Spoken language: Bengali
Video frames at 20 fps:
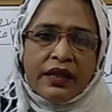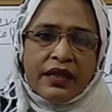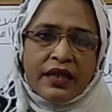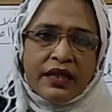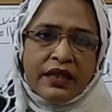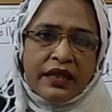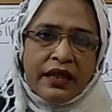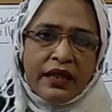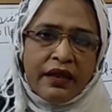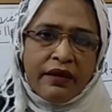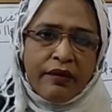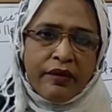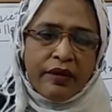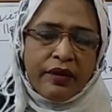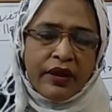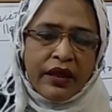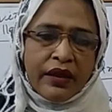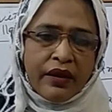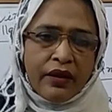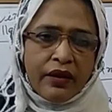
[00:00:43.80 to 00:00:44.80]
সেটা
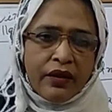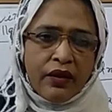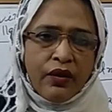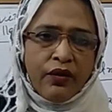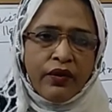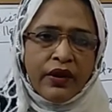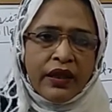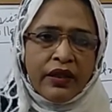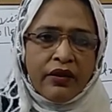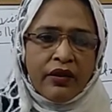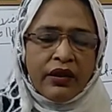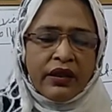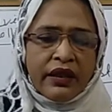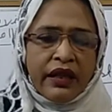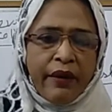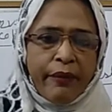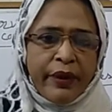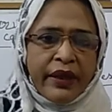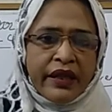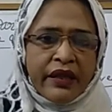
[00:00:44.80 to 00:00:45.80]
ওভারঅল
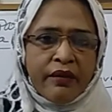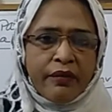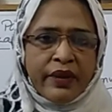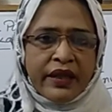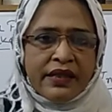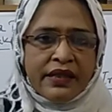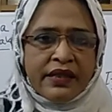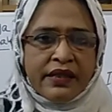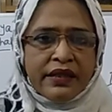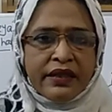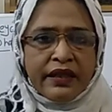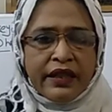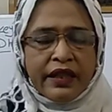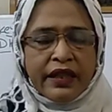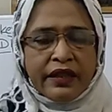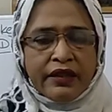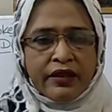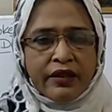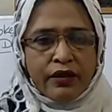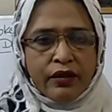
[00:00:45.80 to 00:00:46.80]
ক্যাপিটাল
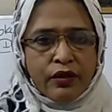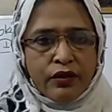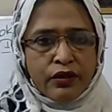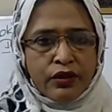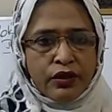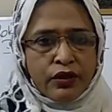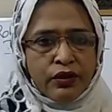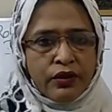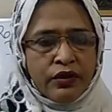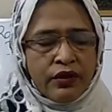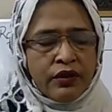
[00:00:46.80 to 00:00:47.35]
বাজেটিংয়ের একটা অংশ